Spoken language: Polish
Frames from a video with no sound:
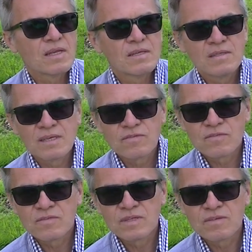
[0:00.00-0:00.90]
Y, naj,
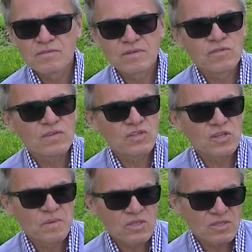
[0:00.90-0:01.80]

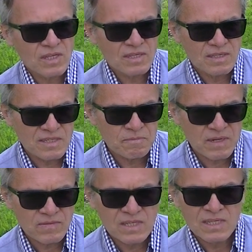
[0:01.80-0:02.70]
najłatwiejsza metoda
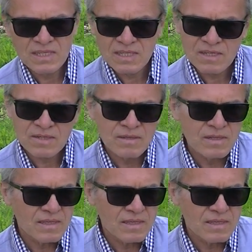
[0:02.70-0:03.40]
sprawdzenia tego,